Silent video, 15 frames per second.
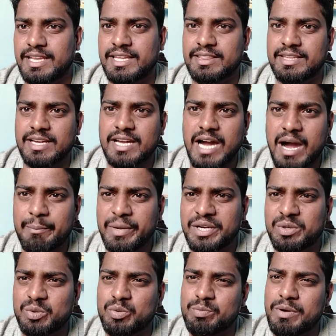కింద
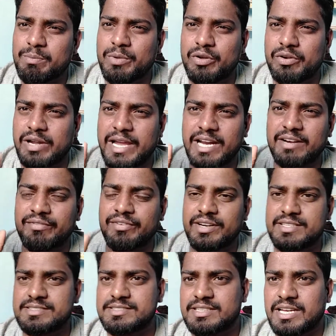కామెంట్ రూపంలో రాయండి
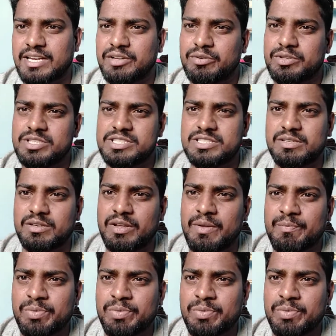ఫ్రెండ్స్ దాని గురించి